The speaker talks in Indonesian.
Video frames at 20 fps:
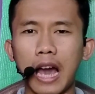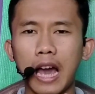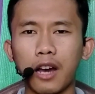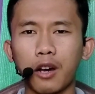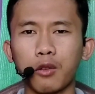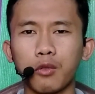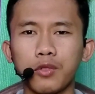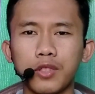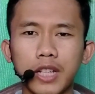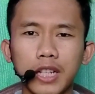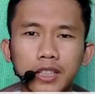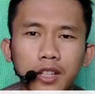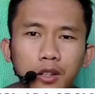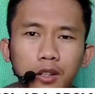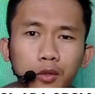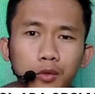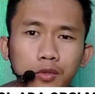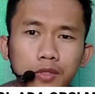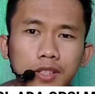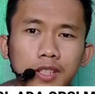Akunnya
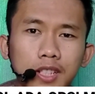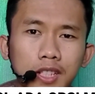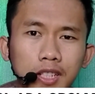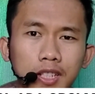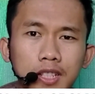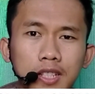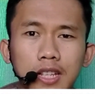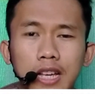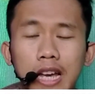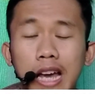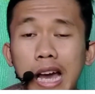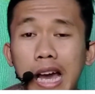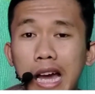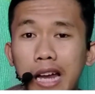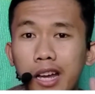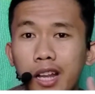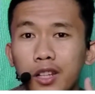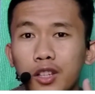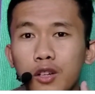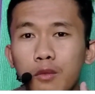terkunci,
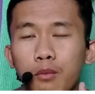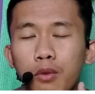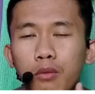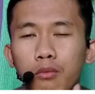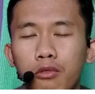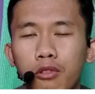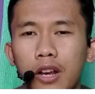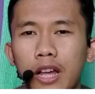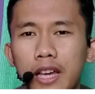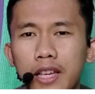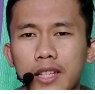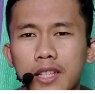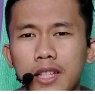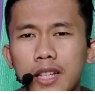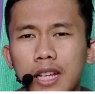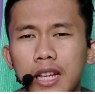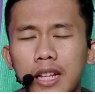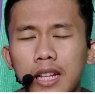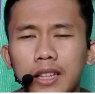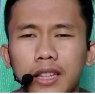ada tombol mulai,
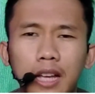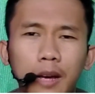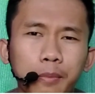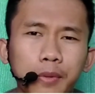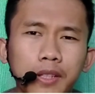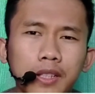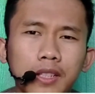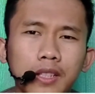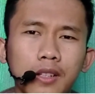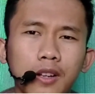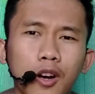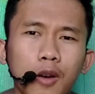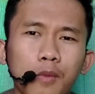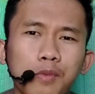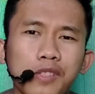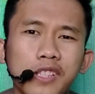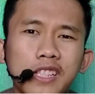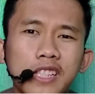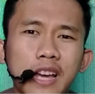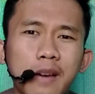tapi
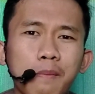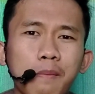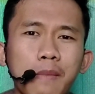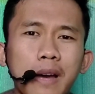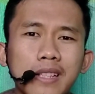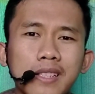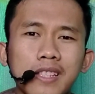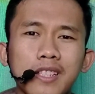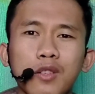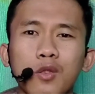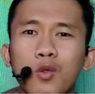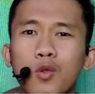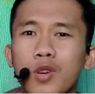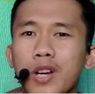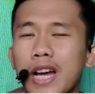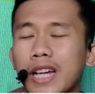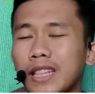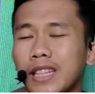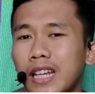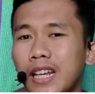opsinya masih
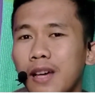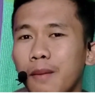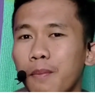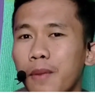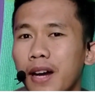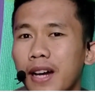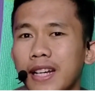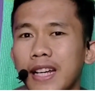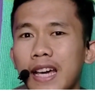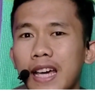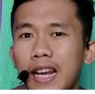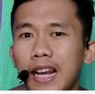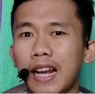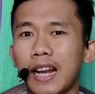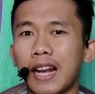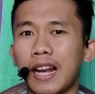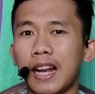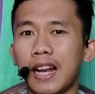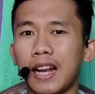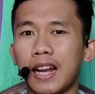unggah tanda
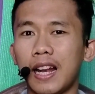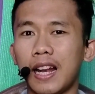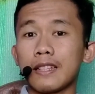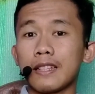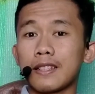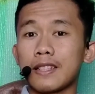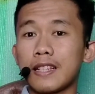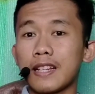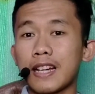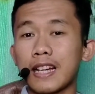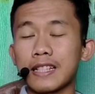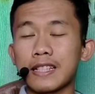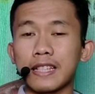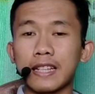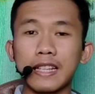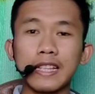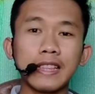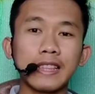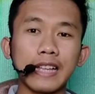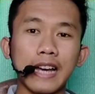pengenal. Singkat
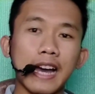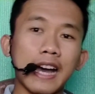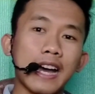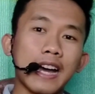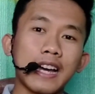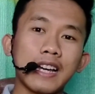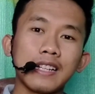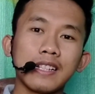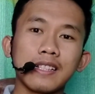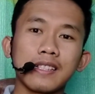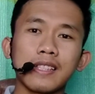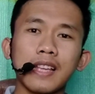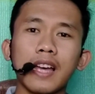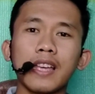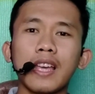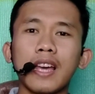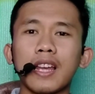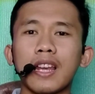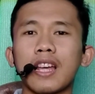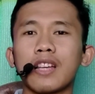cerita,
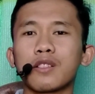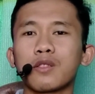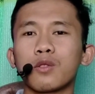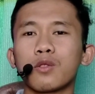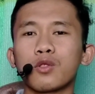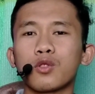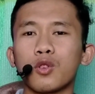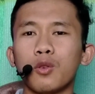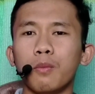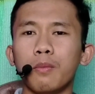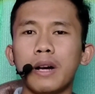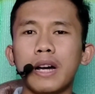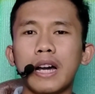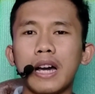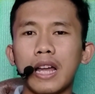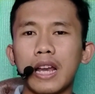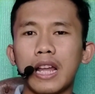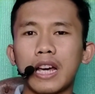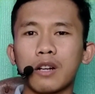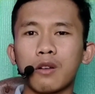saya langsung coba
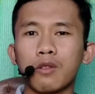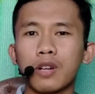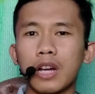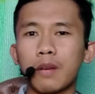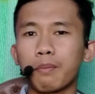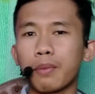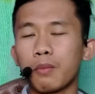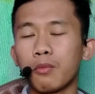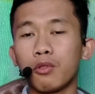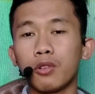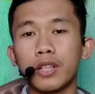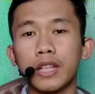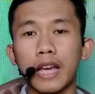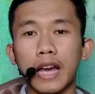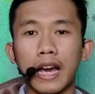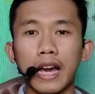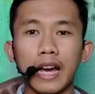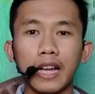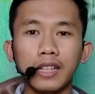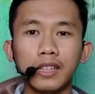lakukan
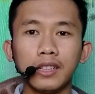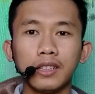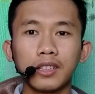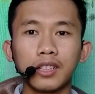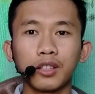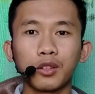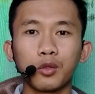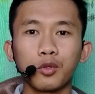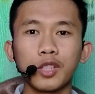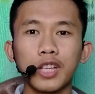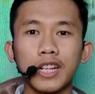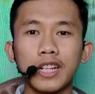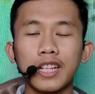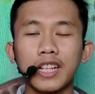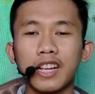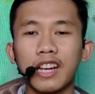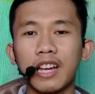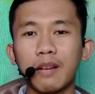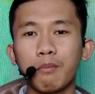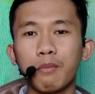pemulihan tentunya
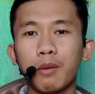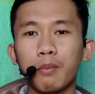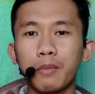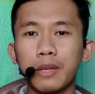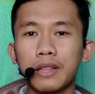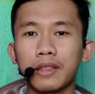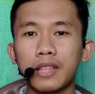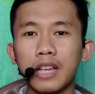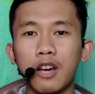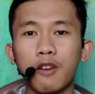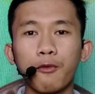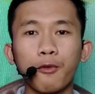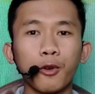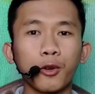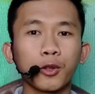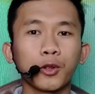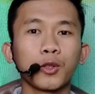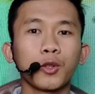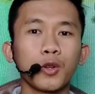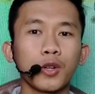dengan meminta
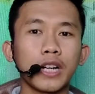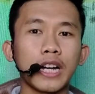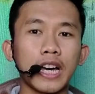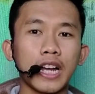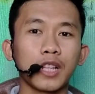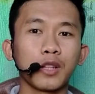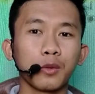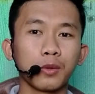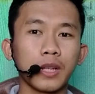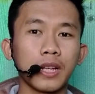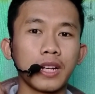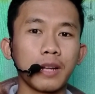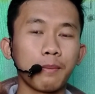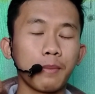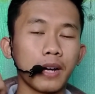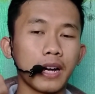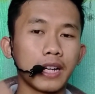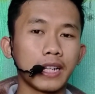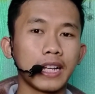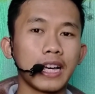foto kartu tanda
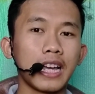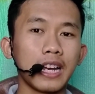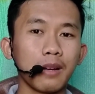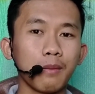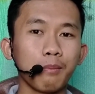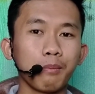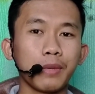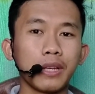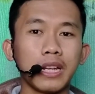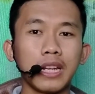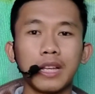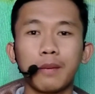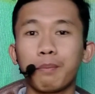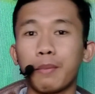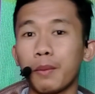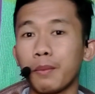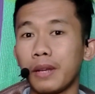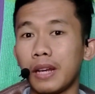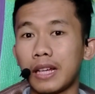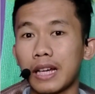pengenal milik
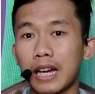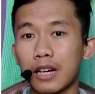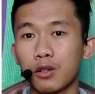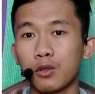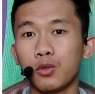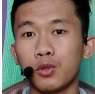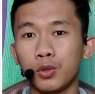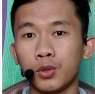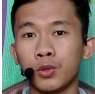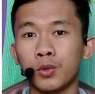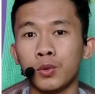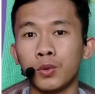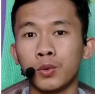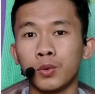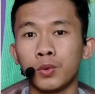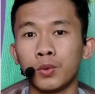pemilik akun.